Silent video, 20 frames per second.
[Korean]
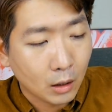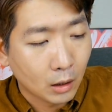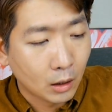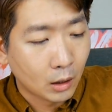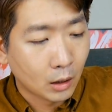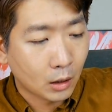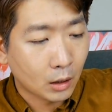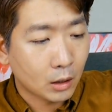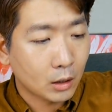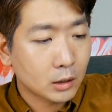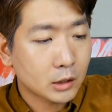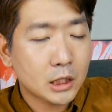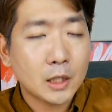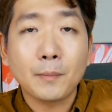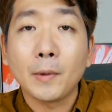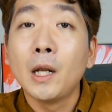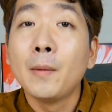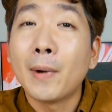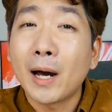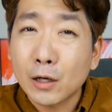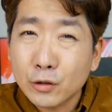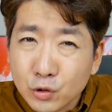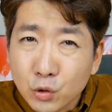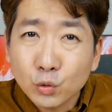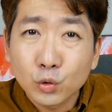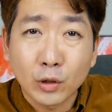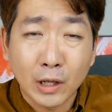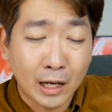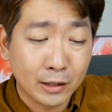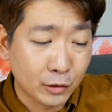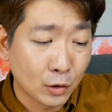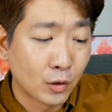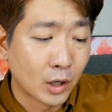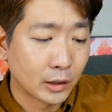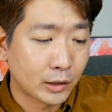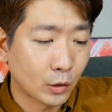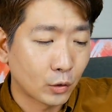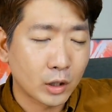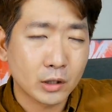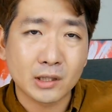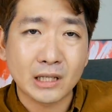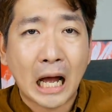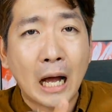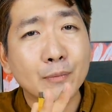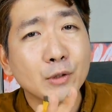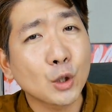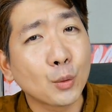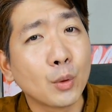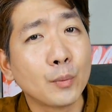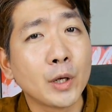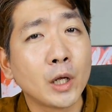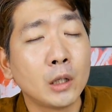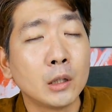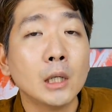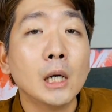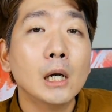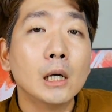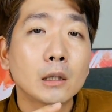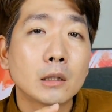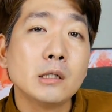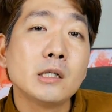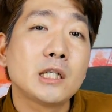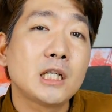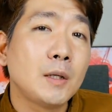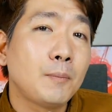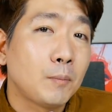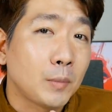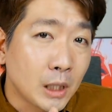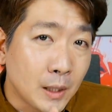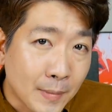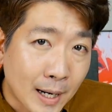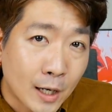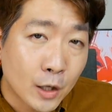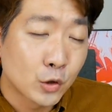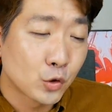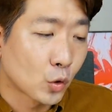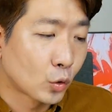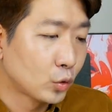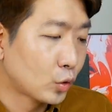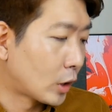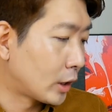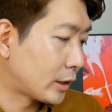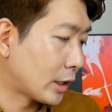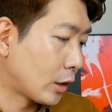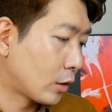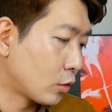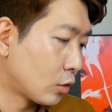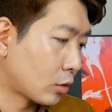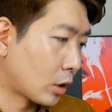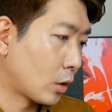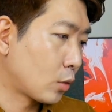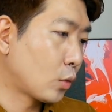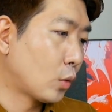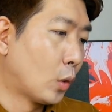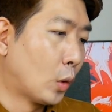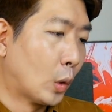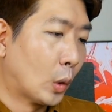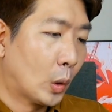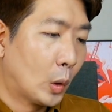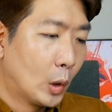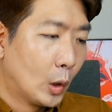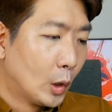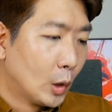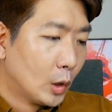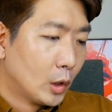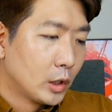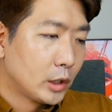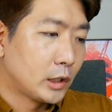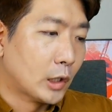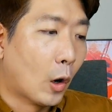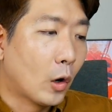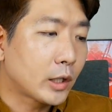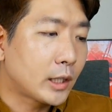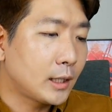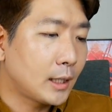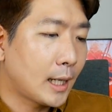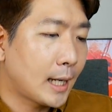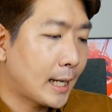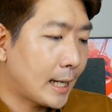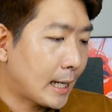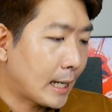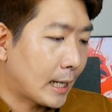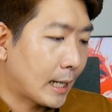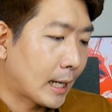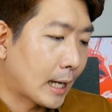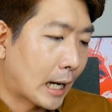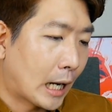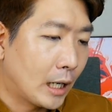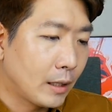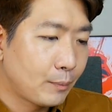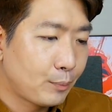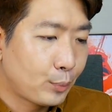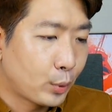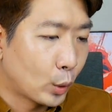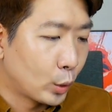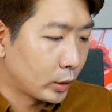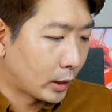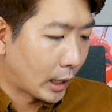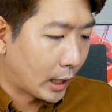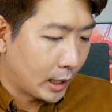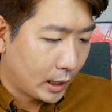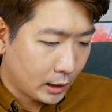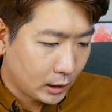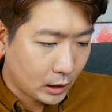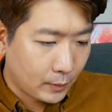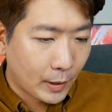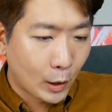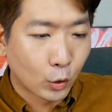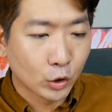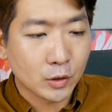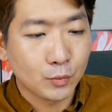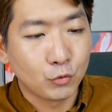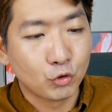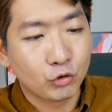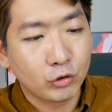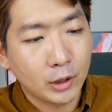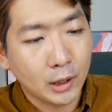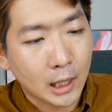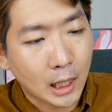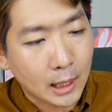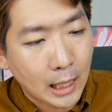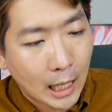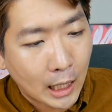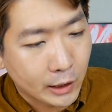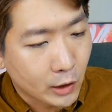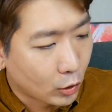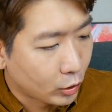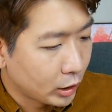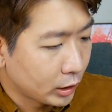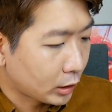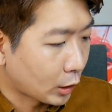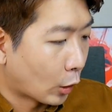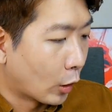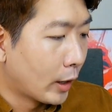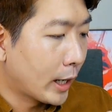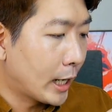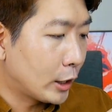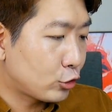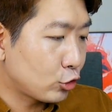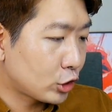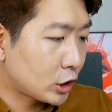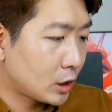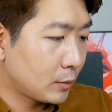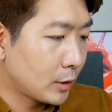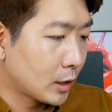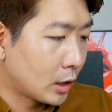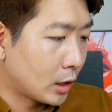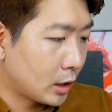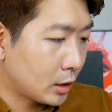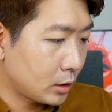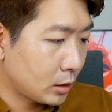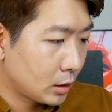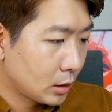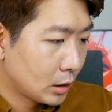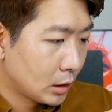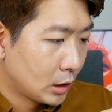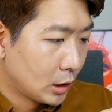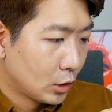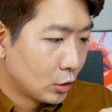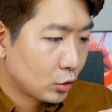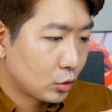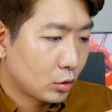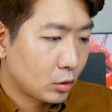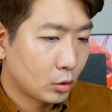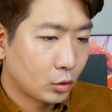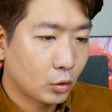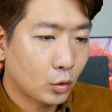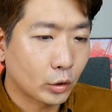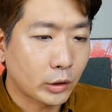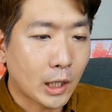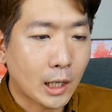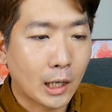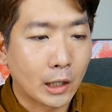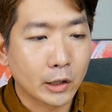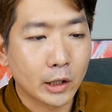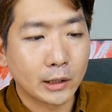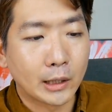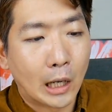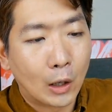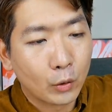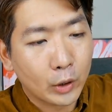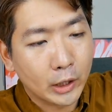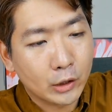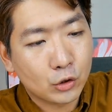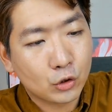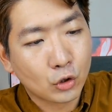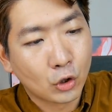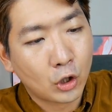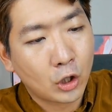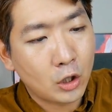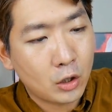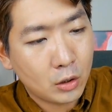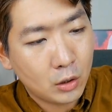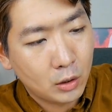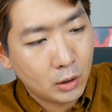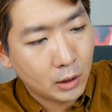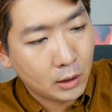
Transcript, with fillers: 예, 네, 십이만 원 정도 나왔던 것 같아요. 그래서 다 쳐보면 근 십이만 원 정도가 될 것 같고, 여기에 예, 아이폰 에잇 이백오십육 기가 가격을 더해주시면 토탈 가격이 나오겠죠?